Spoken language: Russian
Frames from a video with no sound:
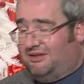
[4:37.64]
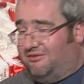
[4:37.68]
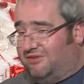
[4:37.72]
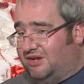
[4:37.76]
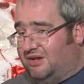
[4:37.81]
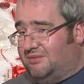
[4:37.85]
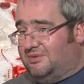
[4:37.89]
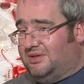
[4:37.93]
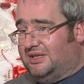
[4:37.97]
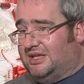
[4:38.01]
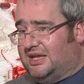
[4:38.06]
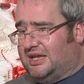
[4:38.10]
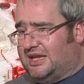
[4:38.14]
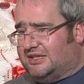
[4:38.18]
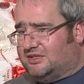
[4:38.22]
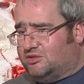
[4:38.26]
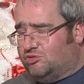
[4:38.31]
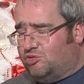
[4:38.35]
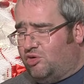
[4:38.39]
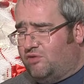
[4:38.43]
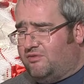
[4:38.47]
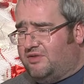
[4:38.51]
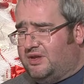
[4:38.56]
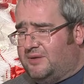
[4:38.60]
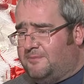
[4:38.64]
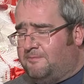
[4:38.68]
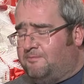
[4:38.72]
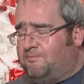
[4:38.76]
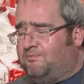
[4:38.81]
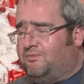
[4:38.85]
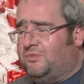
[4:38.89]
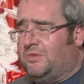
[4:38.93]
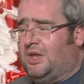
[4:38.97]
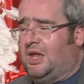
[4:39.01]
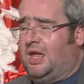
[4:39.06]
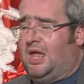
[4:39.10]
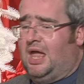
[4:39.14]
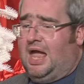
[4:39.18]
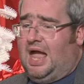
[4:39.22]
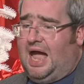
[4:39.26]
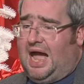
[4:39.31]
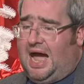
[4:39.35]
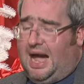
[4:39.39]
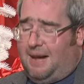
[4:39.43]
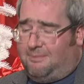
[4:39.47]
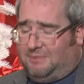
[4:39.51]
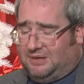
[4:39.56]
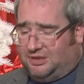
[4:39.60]
на временной основе,
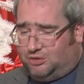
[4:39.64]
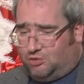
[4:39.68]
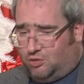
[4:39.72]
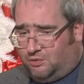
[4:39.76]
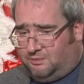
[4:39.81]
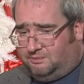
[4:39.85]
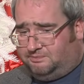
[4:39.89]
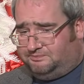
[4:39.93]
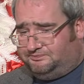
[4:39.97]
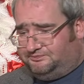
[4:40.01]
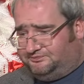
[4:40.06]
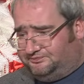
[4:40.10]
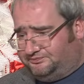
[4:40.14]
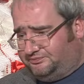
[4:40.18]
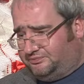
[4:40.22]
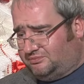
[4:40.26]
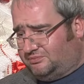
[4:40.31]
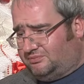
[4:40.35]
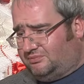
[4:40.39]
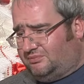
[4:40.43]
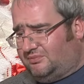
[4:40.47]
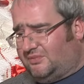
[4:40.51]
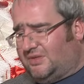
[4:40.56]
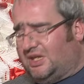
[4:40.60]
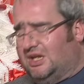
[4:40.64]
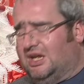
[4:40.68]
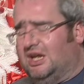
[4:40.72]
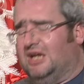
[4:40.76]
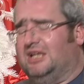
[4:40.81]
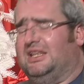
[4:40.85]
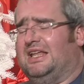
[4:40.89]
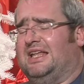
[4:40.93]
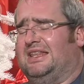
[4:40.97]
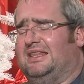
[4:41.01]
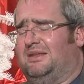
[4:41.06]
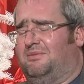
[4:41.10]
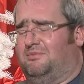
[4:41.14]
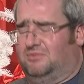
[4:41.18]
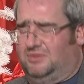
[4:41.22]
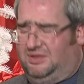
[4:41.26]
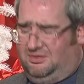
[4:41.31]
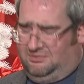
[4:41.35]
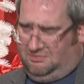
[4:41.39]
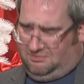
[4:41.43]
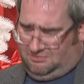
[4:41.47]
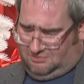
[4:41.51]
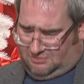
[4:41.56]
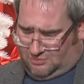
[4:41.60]
а потом когда там,
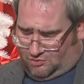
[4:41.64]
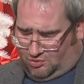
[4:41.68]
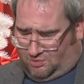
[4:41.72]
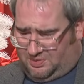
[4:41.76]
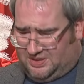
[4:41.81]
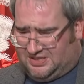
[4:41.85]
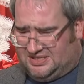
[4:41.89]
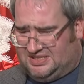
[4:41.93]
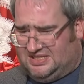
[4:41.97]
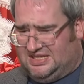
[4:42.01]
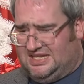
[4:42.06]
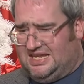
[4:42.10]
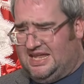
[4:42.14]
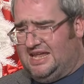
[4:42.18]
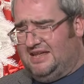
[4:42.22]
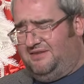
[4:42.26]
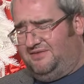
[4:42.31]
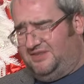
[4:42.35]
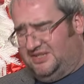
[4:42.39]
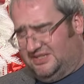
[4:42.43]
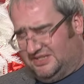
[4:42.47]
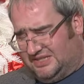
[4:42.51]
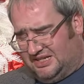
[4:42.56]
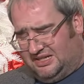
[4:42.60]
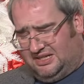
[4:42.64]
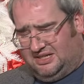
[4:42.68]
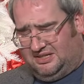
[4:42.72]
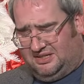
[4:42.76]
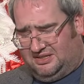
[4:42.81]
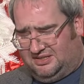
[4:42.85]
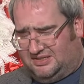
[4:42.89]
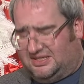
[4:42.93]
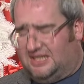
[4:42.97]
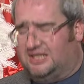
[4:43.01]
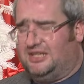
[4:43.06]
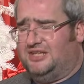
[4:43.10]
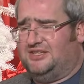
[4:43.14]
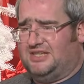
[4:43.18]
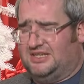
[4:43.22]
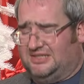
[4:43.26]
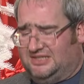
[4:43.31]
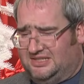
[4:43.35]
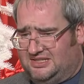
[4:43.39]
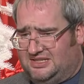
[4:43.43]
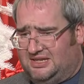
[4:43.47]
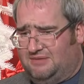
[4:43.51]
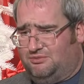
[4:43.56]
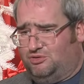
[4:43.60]
там ОБСЕ и все э,
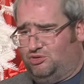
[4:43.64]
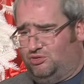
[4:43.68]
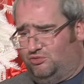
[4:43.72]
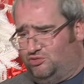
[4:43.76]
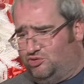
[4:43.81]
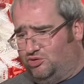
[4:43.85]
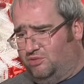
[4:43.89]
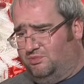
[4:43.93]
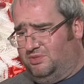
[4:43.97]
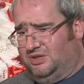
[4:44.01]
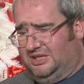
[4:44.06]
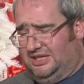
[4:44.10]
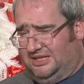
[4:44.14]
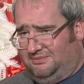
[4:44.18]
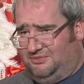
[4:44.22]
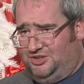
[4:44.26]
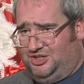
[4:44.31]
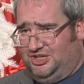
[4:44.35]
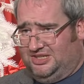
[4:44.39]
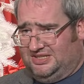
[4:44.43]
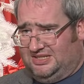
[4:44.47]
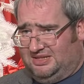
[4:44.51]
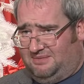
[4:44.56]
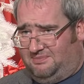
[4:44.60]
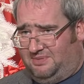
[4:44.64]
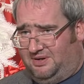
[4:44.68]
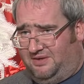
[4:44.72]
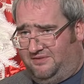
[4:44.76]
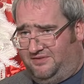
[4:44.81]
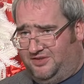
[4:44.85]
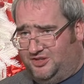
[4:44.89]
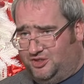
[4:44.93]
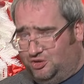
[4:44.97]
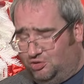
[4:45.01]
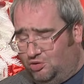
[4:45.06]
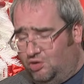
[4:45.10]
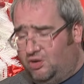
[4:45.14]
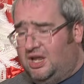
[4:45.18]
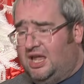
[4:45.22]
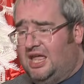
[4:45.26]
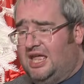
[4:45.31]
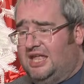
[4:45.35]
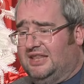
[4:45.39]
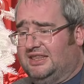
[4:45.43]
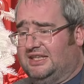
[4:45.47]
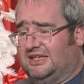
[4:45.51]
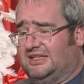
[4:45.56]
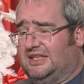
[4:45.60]
согласятся с тем, что все было там честно проведено,
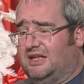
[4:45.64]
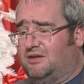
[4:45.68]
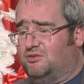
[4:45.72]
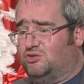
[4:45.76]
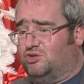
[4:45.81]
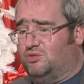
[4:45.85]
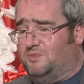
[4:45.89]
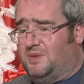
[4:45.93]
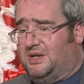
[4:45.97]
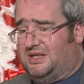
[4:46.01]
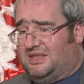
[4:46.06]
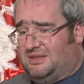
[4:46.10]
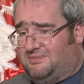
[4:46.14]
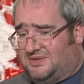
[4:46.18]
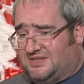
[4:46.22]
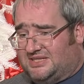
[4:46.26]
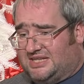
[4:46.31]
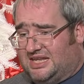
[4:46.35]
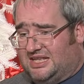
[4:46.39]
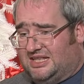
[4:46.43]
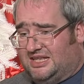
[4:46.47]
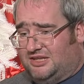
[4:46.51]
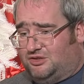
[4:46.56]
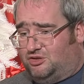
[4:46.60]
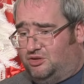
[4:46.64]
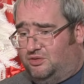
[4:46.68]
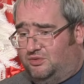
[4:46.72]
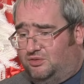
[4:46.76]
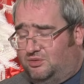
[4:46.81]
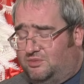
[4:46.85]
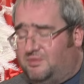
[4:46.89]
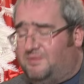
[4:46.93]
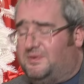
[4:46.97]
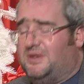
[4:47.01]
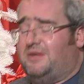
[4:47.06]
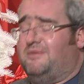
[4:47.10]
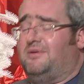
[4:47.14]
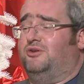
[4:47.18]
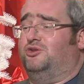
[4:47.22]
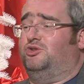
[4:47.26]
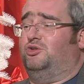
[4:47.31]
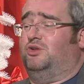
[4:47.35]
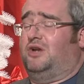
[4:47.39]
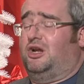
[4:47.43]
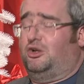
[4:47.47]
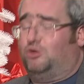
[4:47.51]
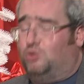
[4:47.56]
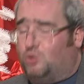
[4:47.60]
тогда он вступает на постоянной основе. Но мы понимаем,
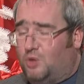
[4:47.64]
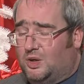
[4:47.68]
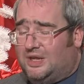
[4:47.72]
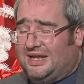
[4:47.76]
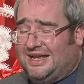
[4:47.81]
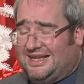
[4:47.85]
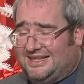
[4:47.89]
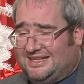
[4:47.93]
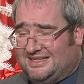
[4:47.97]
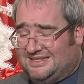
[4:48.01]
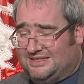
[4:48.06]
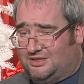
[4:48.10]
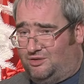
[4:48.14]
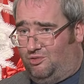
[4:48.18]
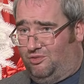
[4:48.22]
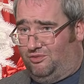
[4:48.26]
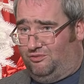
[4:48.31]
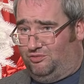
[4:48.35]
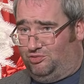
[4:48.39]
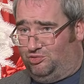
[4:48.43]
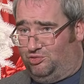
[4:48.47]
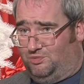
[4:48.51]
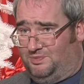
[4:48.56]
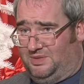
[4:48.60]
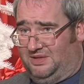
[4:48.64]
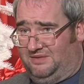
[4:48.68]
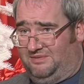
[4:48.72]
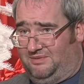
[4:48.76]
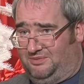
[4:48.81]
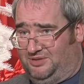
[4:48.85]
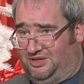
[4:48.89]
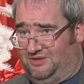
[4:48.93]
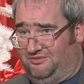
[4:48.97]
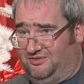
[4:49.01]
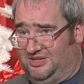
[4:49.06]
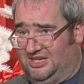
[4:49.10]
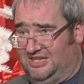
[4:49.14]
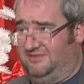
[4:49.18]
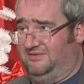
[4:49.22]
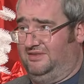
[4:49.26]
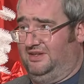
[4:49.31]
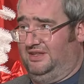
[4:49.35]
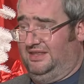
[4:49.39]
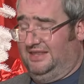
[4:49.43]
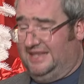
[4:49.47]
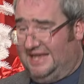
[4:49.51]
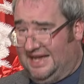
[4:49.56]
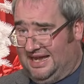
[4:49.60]
что как только этот закон вступит вообще в
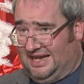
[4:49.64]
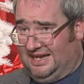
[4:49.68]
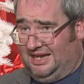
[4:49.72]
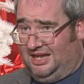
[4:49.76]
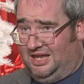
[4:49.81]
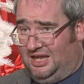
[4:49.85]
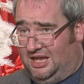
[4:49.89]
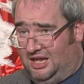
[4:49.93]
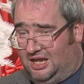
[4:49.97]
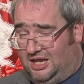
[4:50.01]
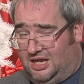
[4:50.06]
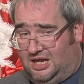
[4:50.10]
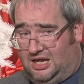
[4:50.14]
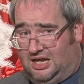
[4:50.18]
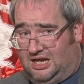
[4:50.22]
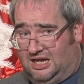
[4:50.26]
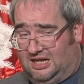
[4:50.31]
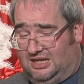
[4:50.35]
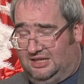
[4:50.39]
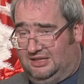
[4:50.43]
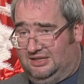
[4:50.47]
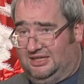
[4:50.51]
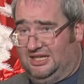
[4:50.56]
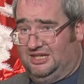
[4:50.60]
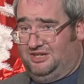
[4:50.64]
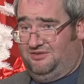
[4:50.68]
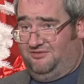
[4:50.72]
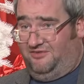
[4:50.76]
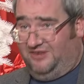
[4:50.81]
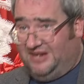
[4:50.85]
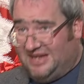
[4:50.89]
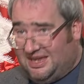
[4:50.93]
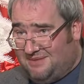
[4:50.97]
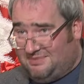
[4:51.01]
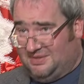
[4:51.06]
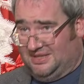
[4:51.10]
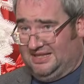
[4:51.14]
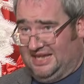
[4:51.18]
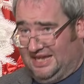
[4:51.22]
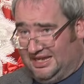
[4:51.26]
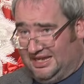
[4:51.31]
действие на а, даже временной